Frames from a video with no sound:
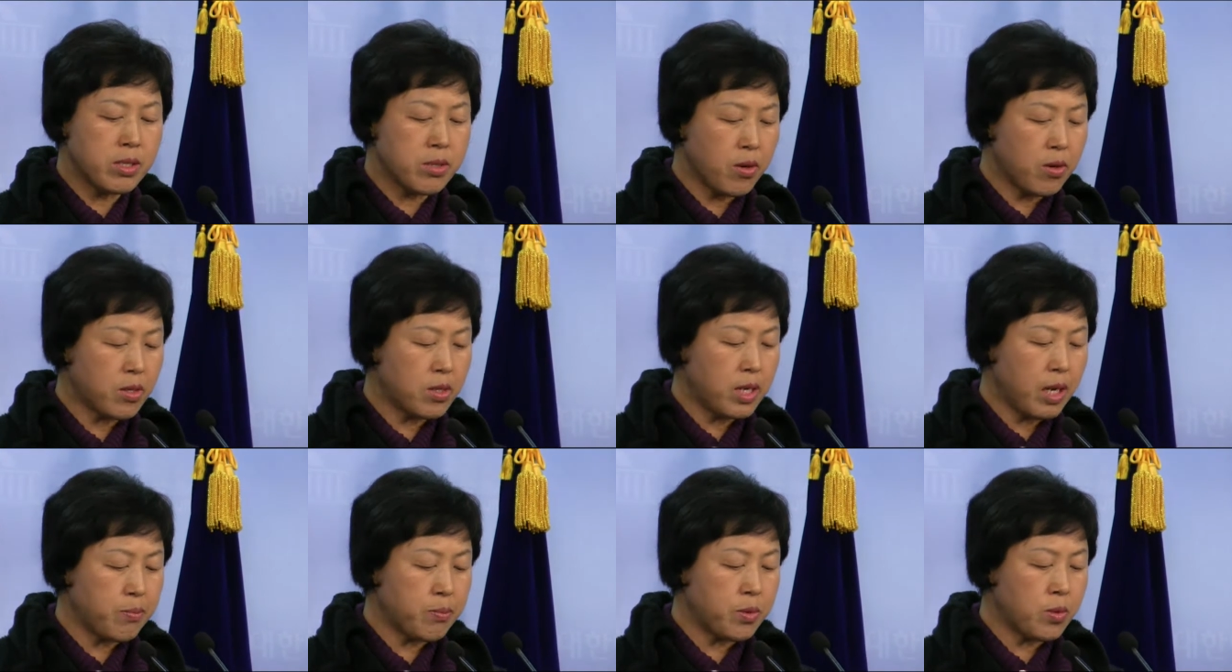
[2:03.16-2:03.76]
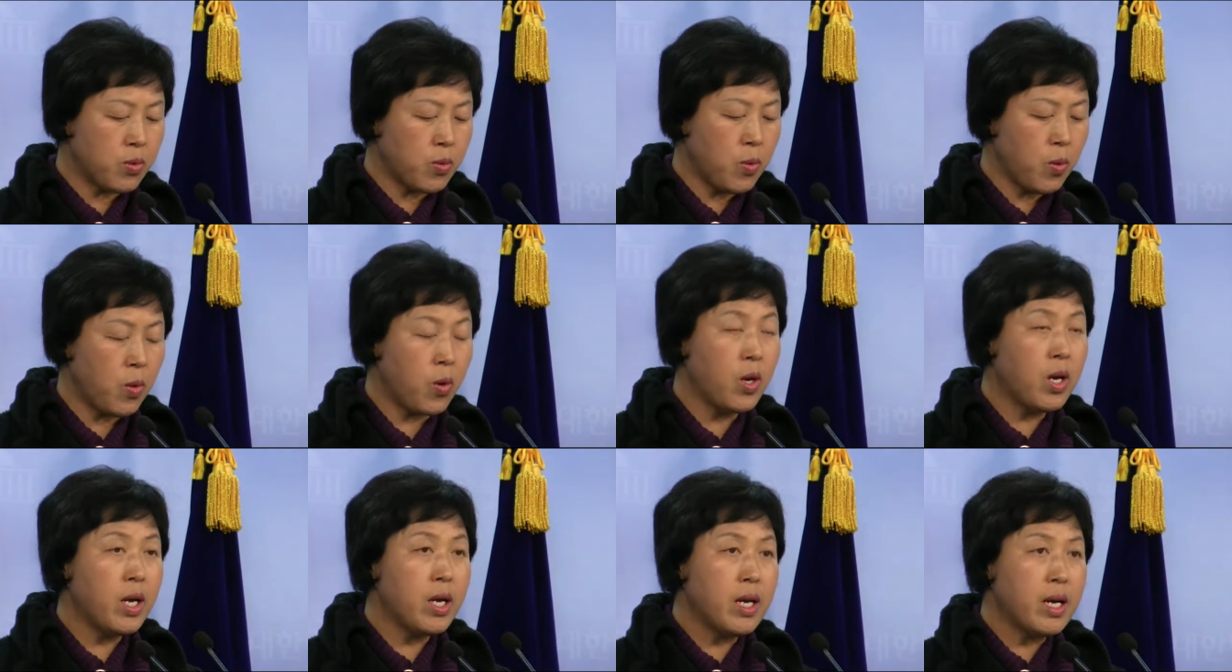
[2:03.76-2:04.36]
설을
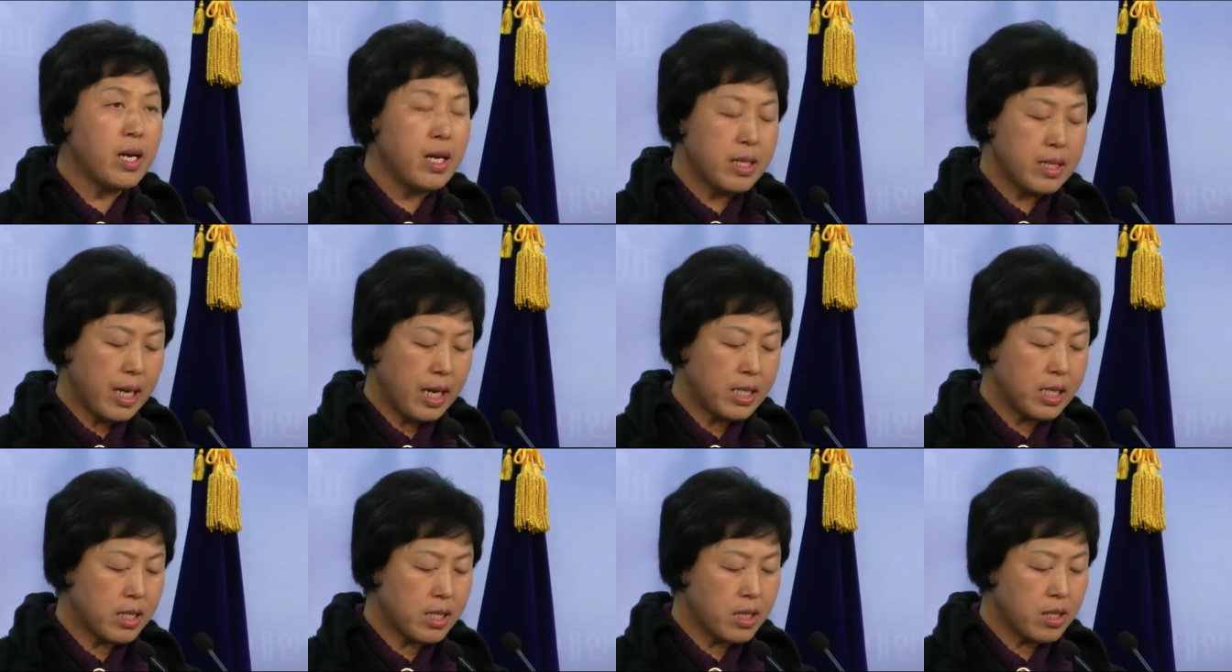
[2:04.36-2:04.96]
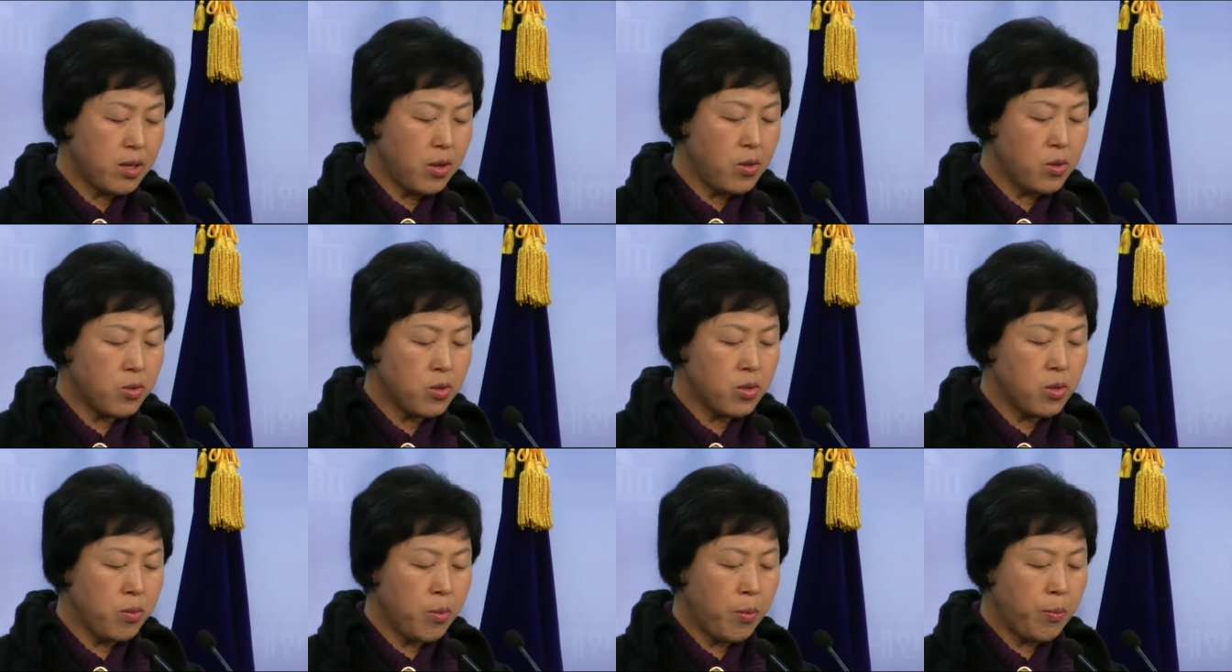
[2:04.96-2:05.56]
앞두고 자식들
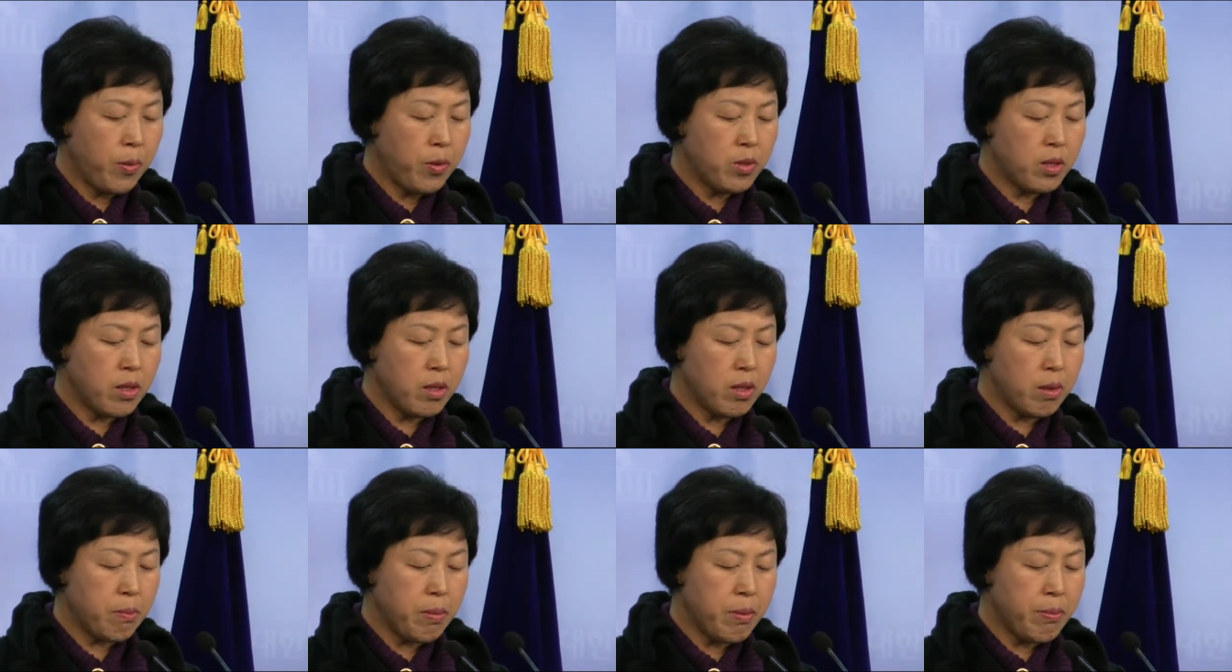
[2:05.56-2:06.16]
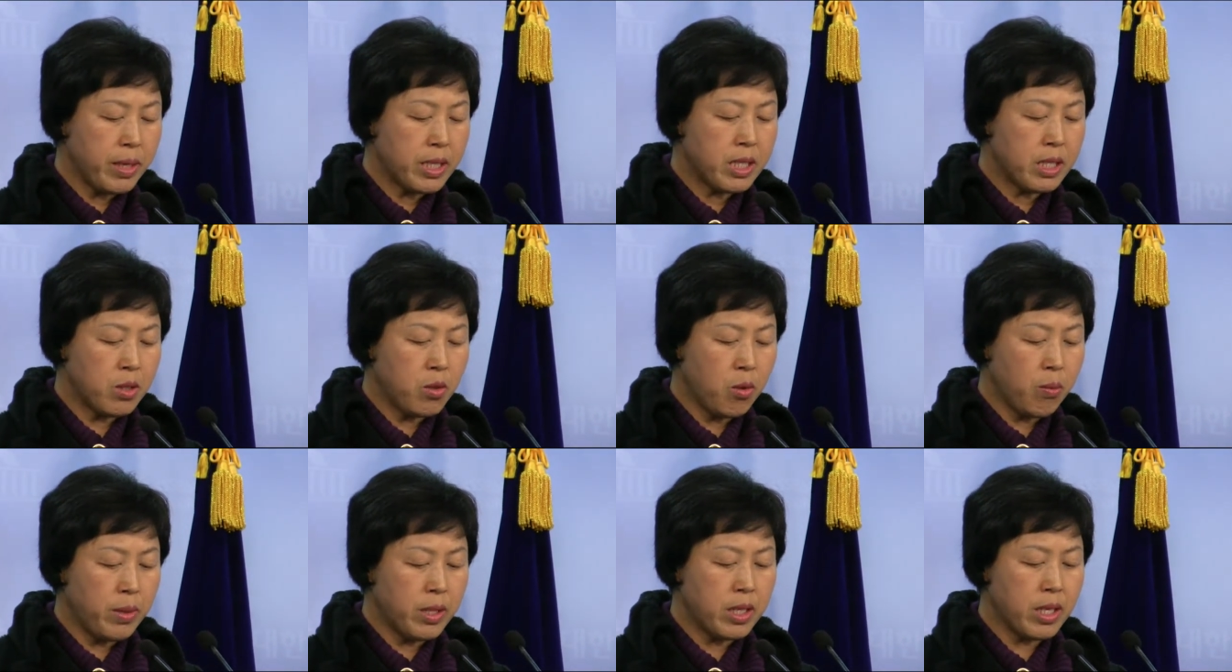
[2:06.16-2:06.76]
얼굴도 못 보는 피맺힌
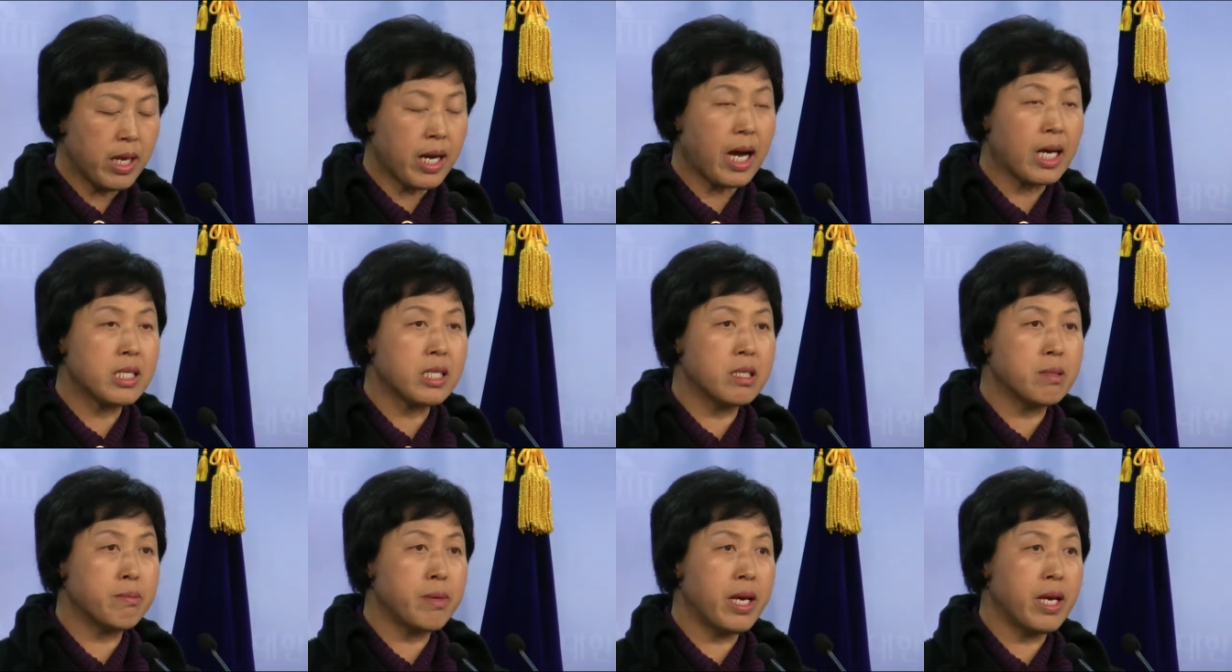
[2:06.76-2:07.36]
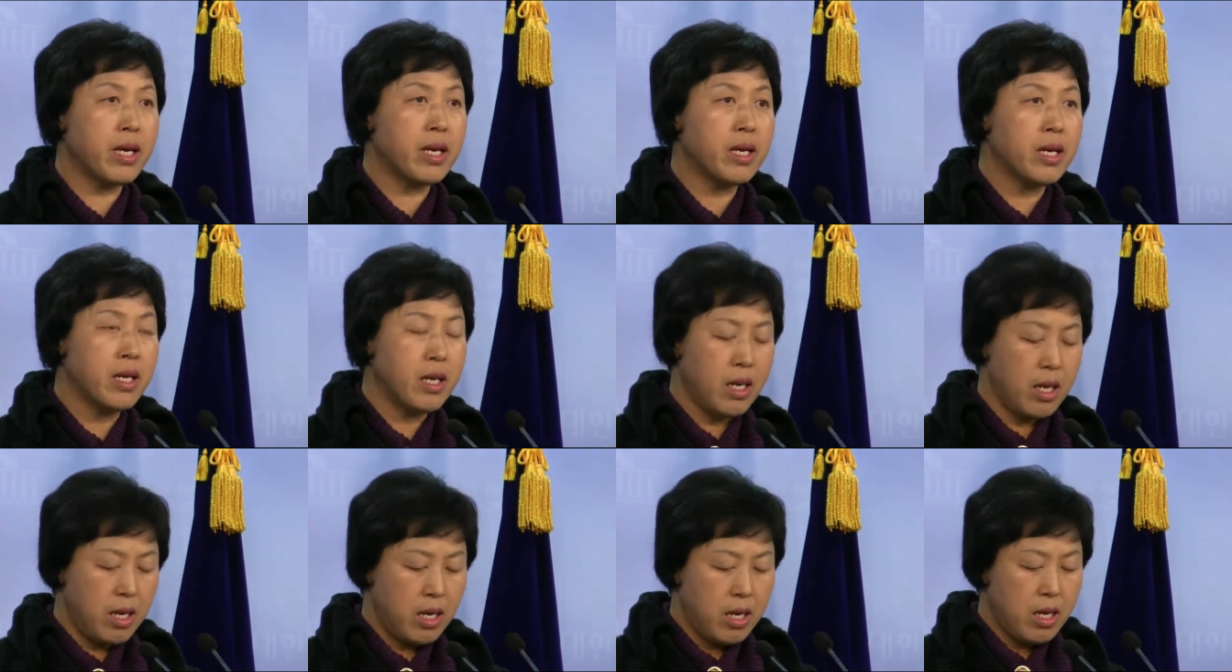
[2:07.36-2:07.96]
농민들의 가슴에
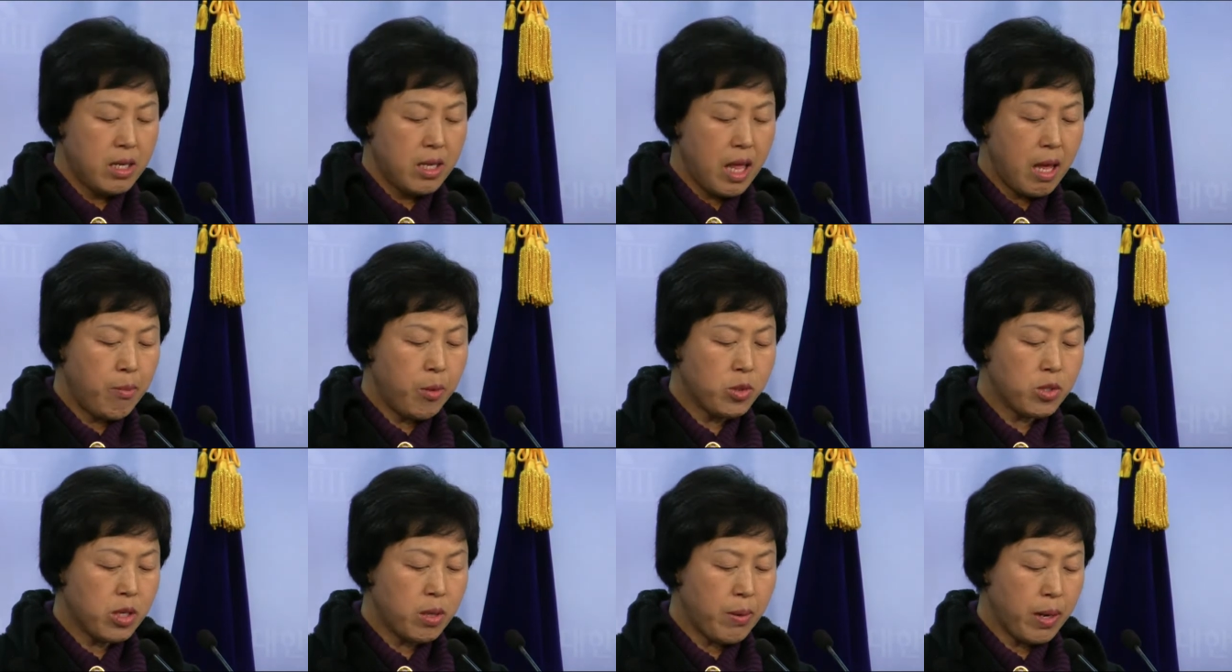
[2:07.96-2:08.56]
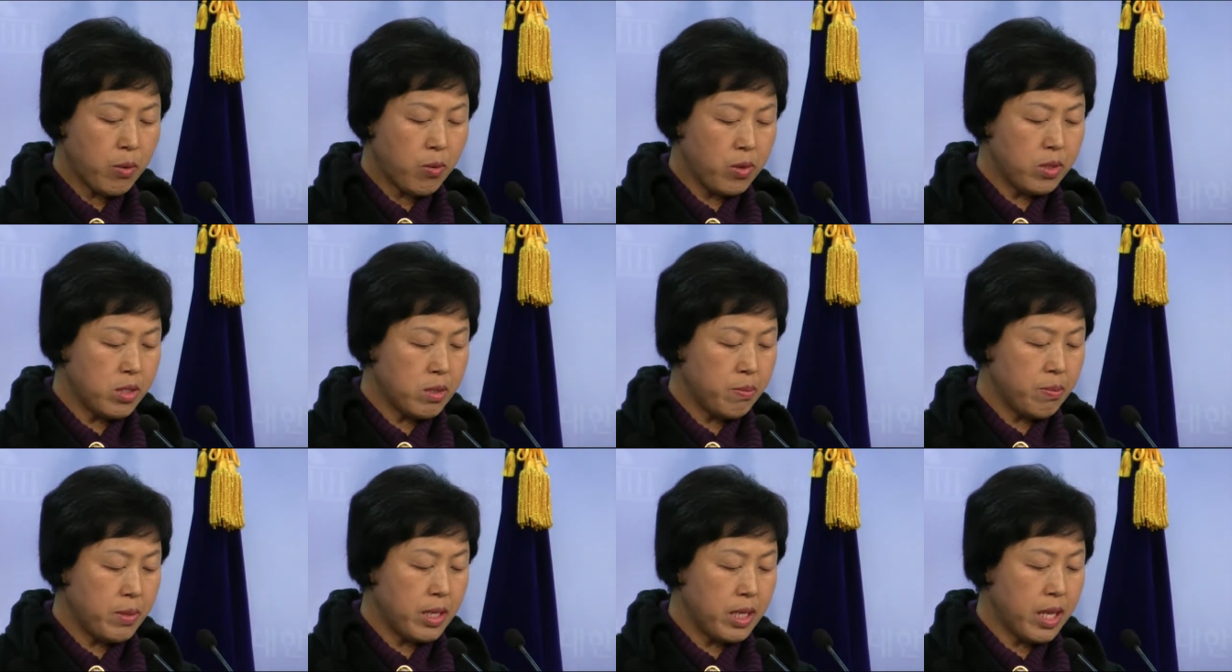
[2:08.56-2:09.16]
대못을 받고
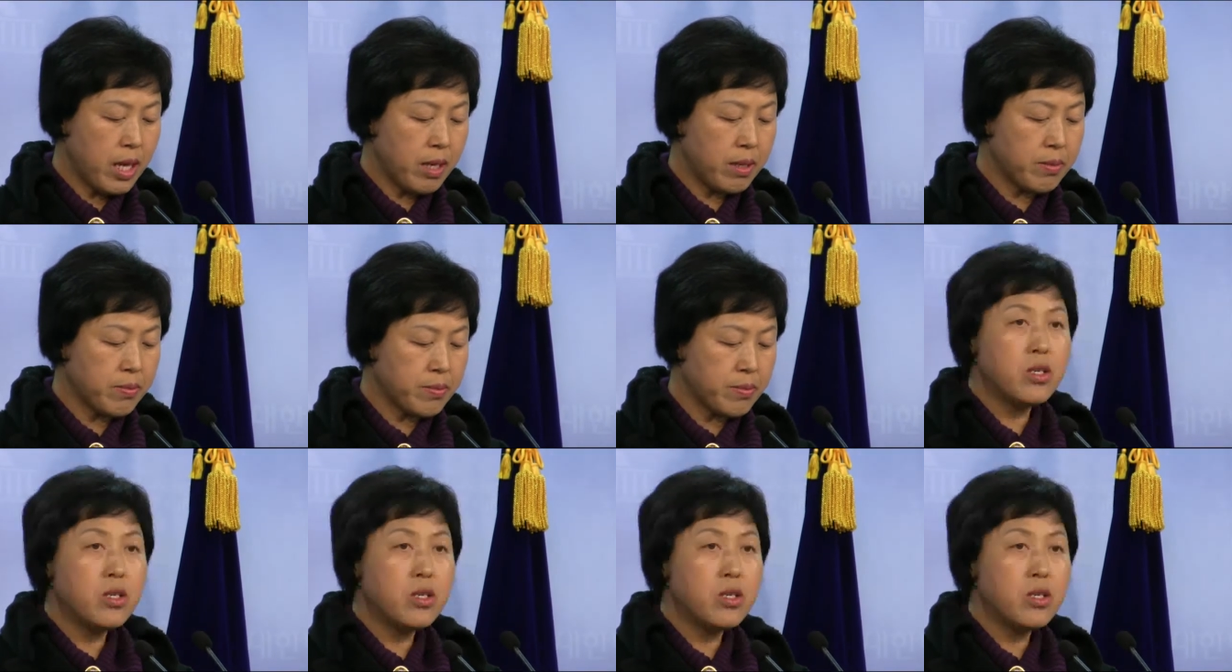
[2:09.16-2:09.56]
있습니다.